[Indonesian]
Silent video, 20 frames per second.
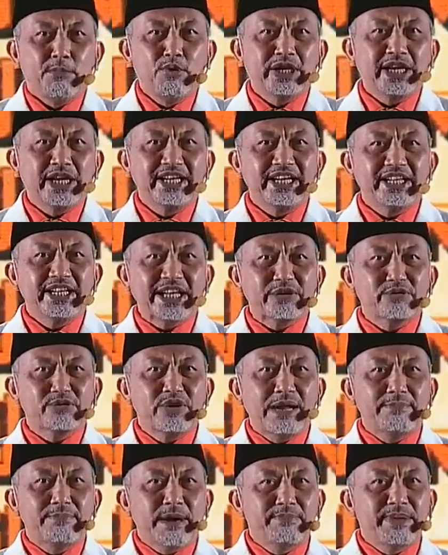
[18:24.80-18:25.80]
Mungkin kita
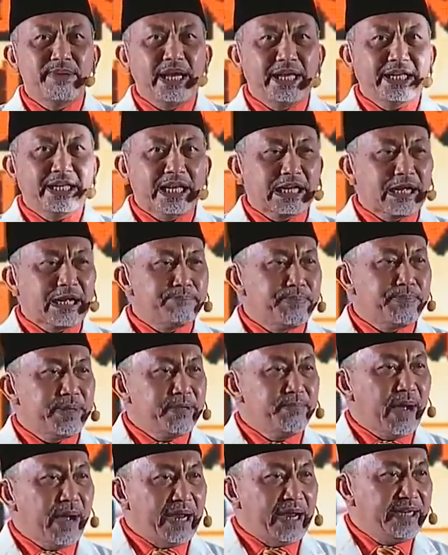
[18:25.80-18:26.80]
sudah memiliki
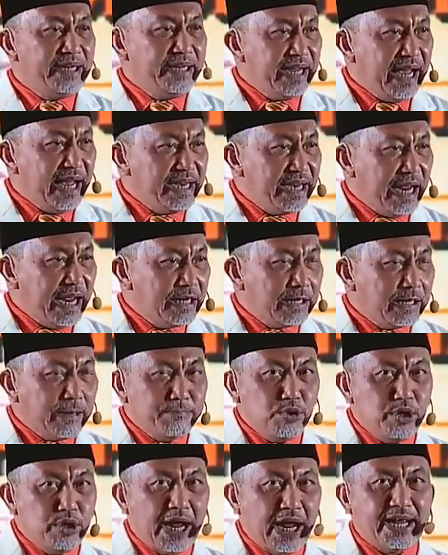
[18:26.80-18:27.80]
kepribadian dan
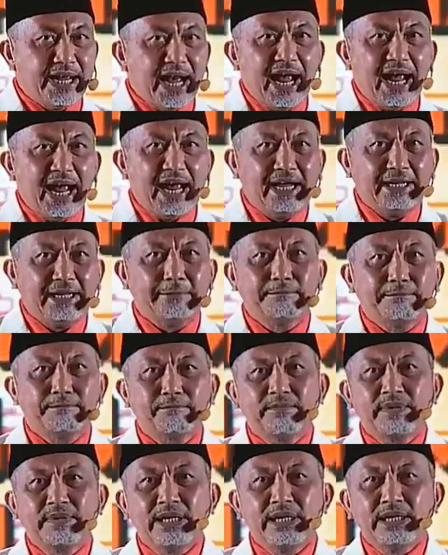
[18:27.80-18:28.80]

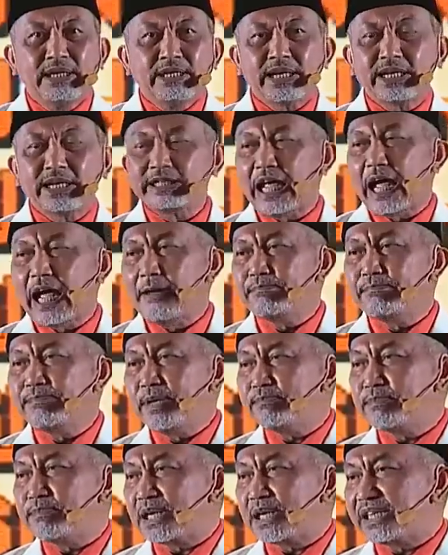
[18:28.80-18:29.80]
kebudayaan. Tetapi